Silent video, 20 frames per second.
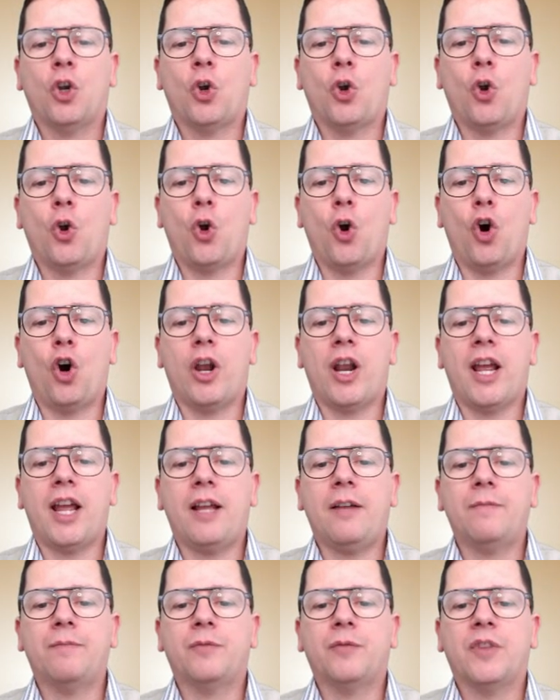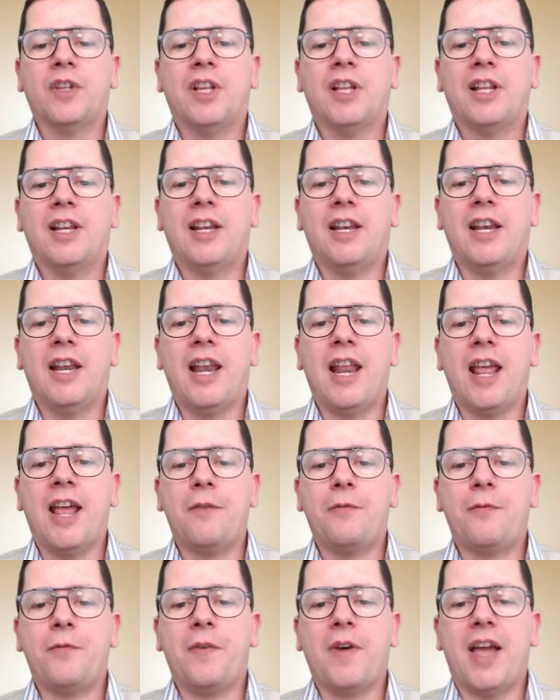Core,
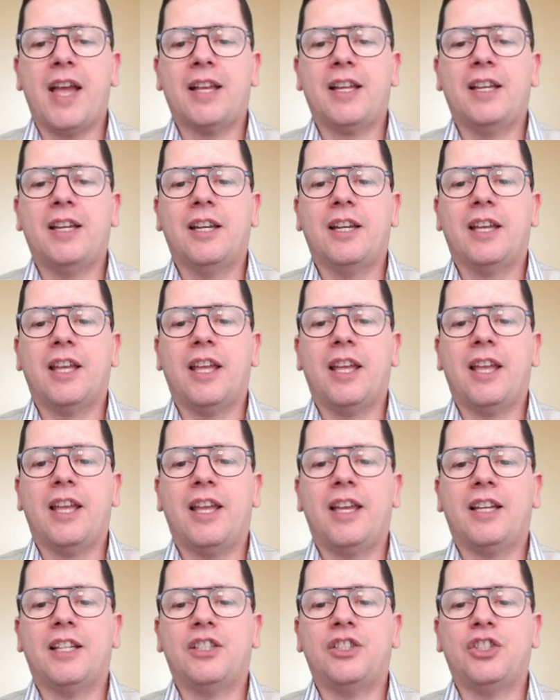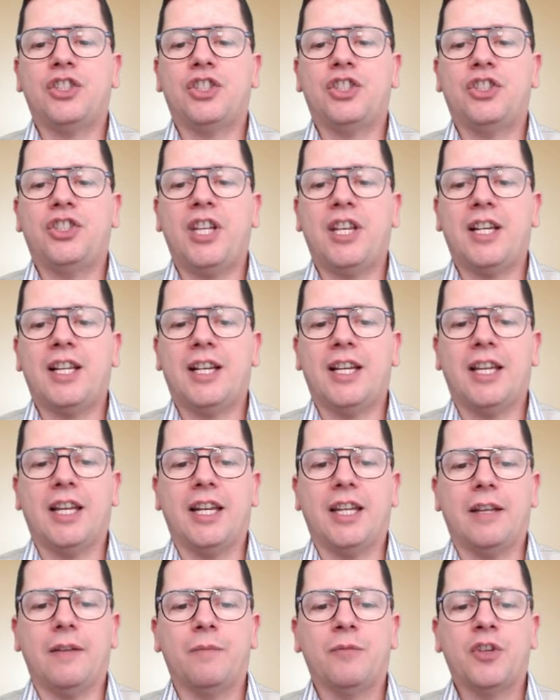Nefeg e
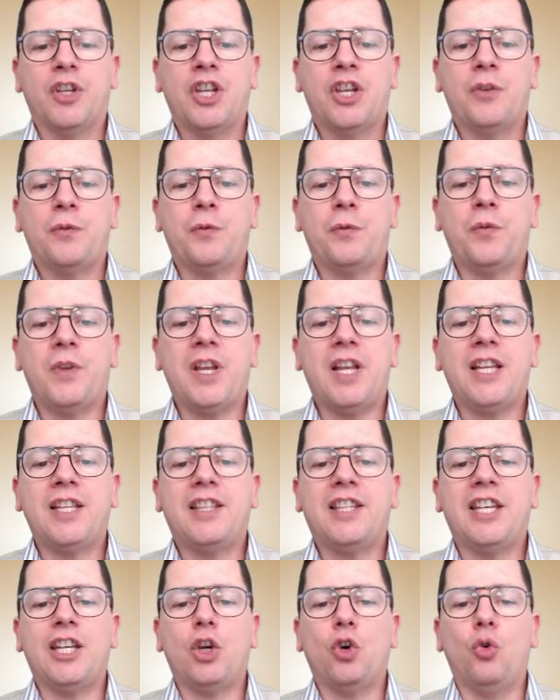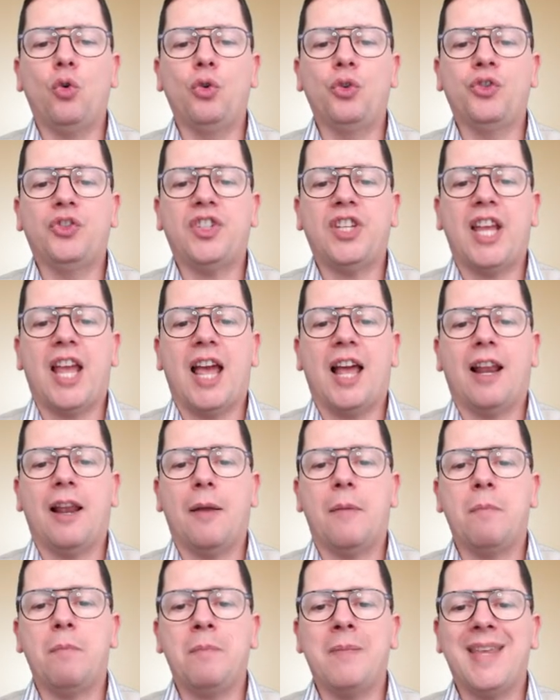Zikri, figli di
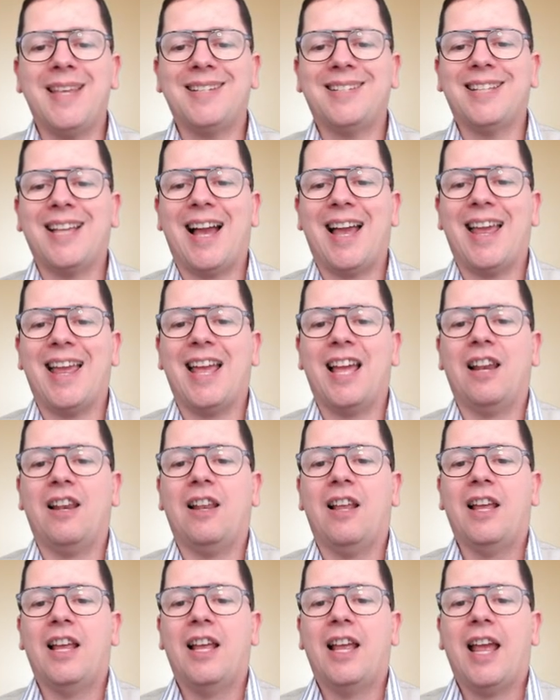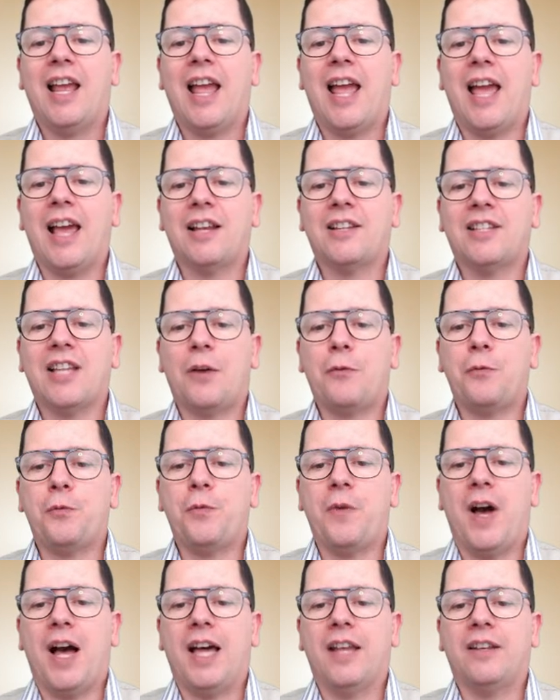Uziel, Misael,
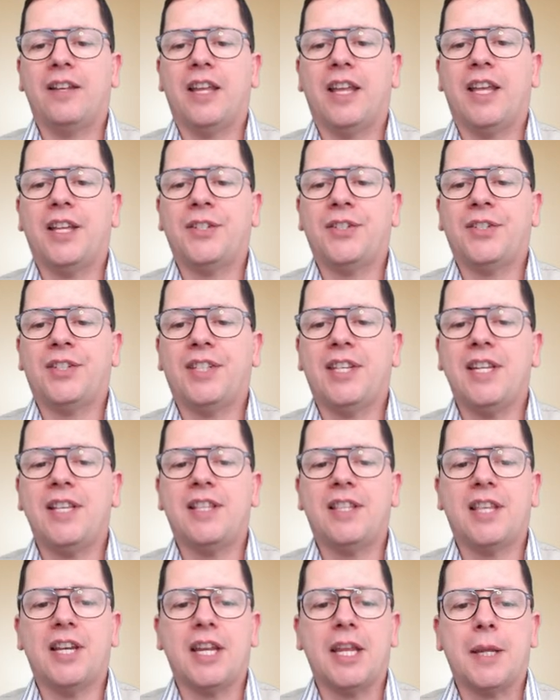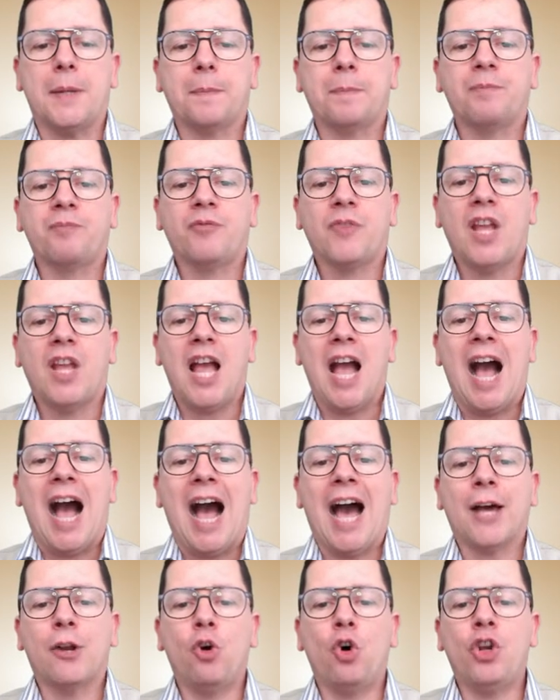Elzafan e Sitri.
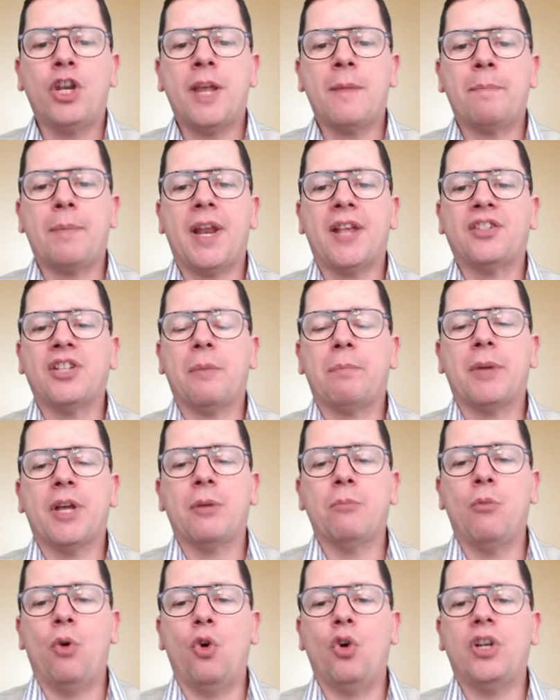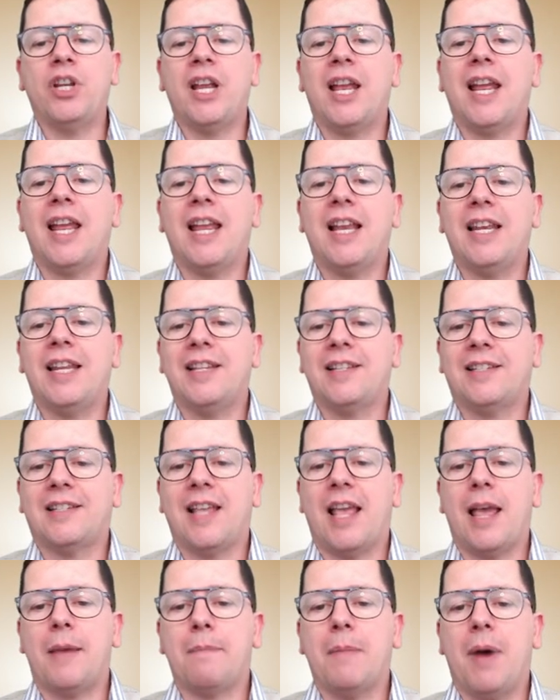Aarone prese per moglie
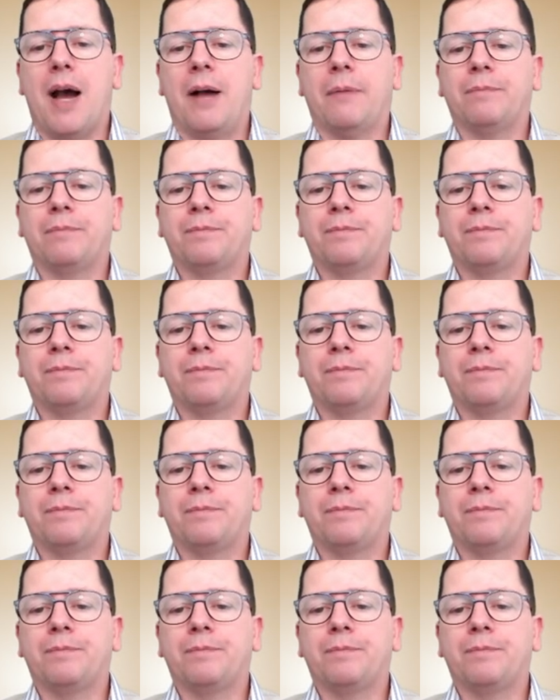Eliseba,